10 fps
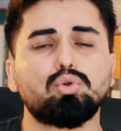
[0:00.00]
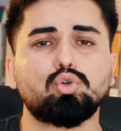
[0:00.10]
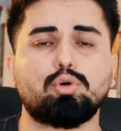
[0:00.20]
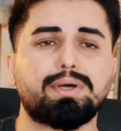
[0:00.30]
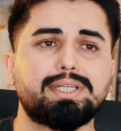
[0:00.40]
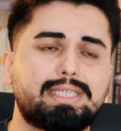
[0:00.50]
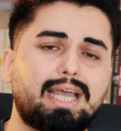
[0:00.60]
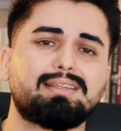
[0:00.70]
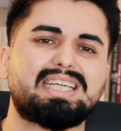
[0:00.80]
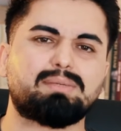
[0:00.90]
Moru romanı
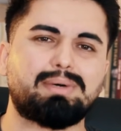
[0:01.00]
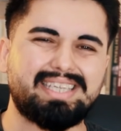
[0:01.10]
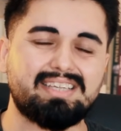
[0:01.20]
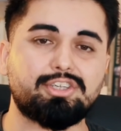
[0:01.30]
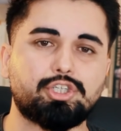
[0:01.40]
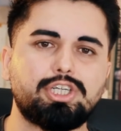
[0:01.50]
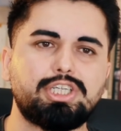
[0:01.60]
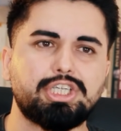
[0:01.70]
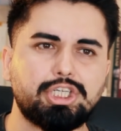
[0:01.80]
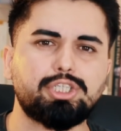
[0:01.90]
kendi adama yaz
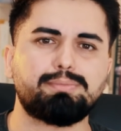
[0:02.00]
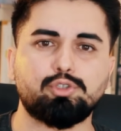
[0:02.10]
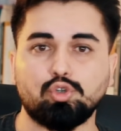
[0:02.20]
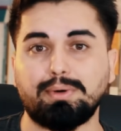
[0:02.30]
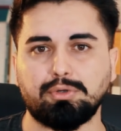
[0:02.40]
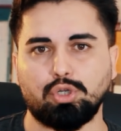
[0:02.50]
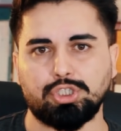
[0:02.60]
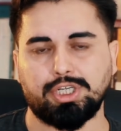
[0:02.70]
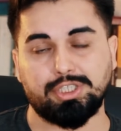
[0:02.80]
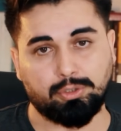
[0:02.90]
için yıkıcı bir roman
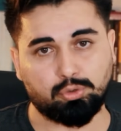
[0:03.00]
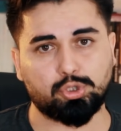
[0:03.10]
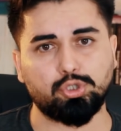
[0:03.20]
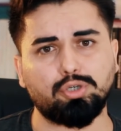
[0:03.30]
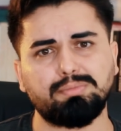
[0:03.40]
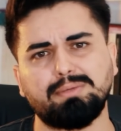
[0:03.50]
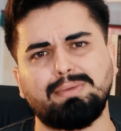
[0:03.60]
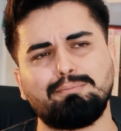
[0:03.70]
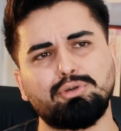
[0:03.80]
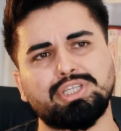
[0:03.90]
olacak diye düşünüyorum
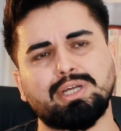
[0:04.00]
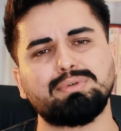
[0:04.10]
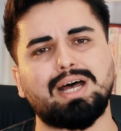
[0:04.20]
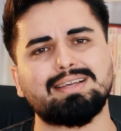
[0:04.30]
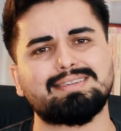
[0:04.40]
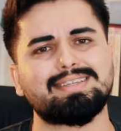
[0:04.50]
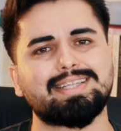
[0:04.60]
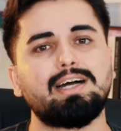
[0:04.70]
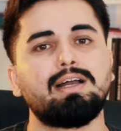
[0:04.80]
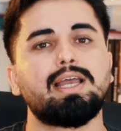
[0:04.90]
ki ben bu kitabı
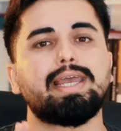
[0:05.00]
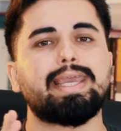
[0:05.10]
aslında